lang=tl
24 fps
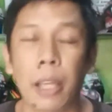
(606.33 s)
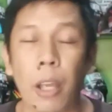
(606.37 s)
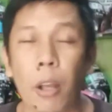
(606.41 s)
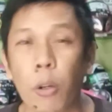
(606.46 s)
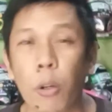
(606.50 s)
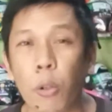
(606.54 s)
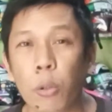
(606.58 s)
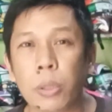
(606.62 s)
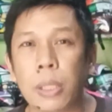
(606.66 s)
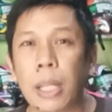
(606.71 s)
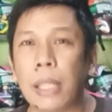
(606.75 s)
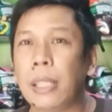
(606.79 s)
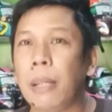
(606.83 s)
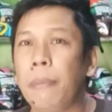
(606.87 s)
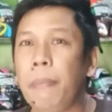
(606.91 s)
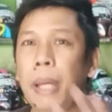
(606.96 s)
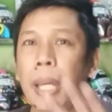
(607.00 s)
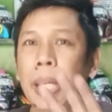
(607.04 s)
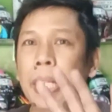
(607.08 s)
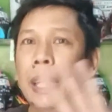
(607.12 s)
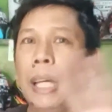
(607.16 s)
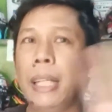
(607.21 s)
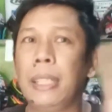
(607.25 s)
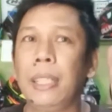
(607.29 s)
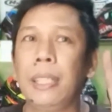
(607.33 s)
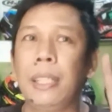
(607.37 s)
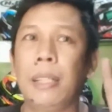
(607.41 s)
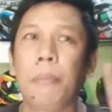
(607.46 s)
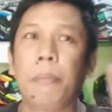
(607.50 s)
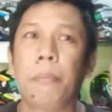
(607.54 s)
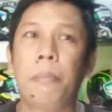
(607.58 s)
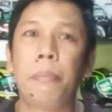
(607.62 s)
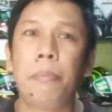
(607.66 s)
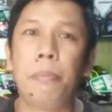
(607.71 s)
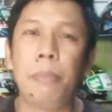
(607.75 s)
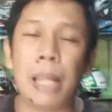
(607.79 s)
Ngayon, kung dadamihan natin
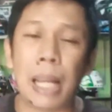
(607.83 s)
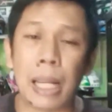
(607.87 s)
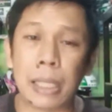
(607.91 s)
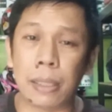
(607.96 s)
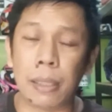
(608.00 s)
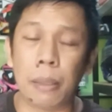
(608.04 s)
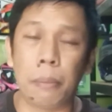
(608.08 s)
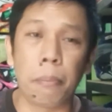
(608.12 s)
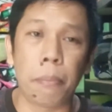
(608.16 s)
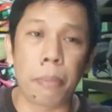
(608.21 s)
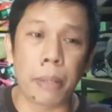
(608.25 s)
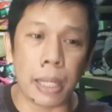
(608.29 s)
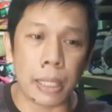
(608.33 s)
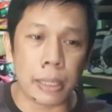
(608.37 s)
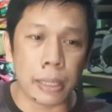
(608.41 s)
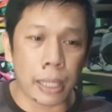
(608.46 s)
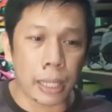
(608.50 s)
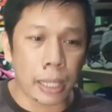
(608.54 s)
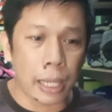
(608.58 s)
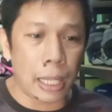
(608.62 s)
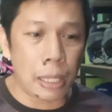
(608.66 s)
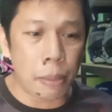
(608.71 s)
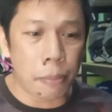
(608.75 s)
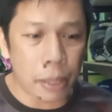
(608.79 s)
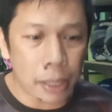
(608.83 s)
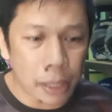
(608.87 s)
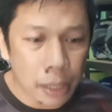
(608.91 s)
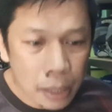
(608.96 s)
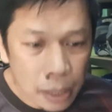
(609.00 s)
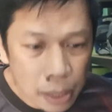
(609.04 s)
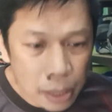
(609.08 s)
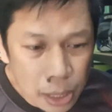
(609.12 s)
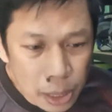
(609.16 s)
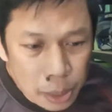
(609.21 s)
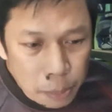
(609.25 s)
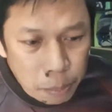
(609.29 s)
ng lahat ng brand ng helmet,
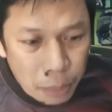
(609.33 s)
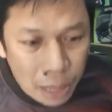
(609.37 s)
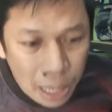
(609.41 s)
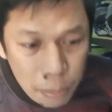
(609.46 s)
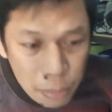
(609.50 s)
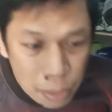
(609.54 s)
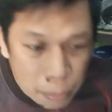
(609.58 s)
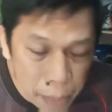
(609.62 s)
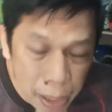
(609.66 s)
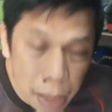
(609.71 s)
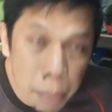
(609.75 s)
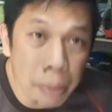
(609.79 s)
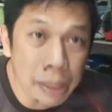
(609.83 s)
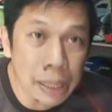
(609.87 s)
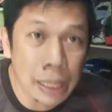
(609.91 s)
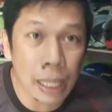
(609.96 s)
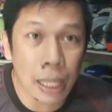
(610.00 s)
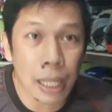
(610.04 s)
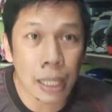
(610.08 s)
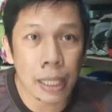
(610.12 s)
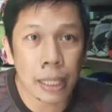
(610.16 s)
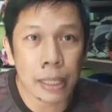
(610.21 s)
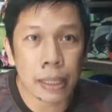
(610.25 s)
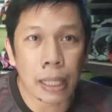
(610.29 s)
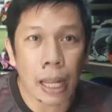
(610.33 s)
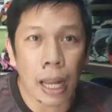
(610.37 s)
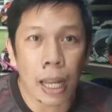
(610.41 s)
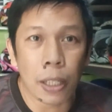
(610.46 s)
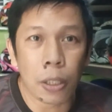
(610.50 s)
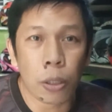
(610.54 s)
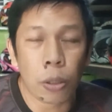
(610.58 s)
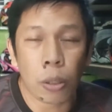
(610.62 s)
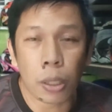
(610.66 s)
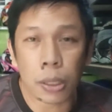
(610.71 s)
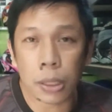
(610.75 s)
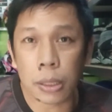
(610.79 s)
baka mamaya matagalan
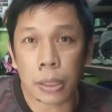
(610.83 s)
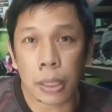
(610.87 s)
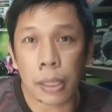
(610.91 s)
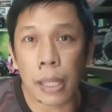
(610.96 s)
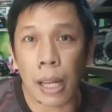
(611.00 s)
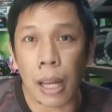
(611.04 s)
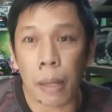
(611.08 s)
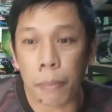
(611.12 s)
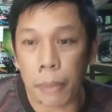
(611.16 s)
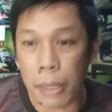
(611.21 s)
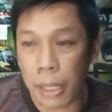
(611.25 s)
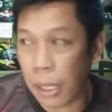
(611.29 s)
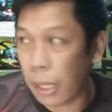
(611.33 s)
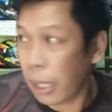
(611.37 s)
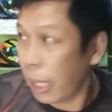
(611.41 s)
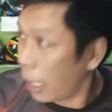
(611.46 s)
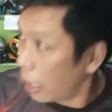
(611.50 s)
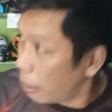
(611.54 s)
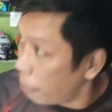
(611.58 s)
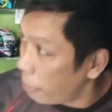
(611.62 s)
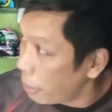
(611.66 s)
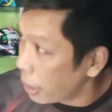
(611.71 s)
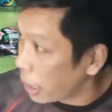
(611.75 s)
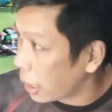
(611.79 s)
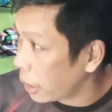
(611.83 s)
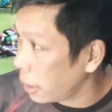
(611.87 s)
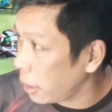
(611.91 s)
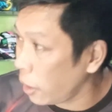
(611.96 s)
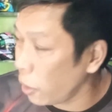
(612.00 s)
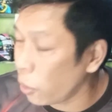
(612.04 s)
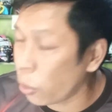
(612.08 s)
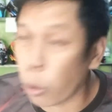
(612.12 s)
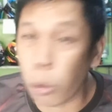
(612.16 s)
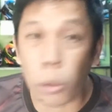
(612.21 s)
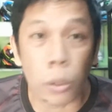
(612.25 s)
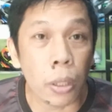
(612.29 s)
tayo kasi sa dami ng helmet na
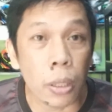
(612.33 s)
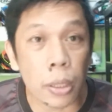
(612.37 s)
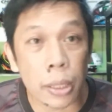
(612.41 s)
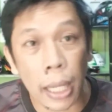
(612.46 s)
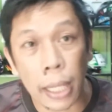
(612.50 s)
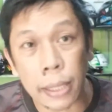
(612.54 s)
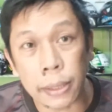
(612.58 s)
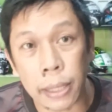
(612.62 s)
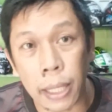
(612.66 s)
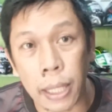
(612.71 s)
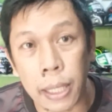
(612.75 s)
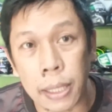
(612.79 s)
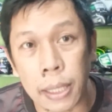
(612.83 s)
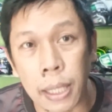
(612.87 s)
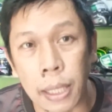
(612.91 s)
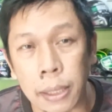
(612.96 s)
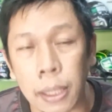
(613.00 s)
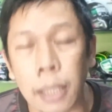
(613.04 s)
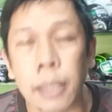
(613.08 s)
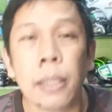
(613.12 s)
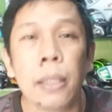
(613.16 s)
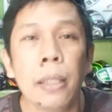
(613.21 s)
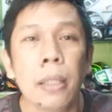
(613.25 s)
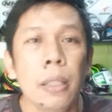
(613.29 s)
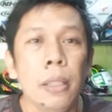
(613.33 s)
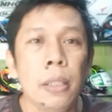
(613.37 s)
dito kung isa-isahin natin.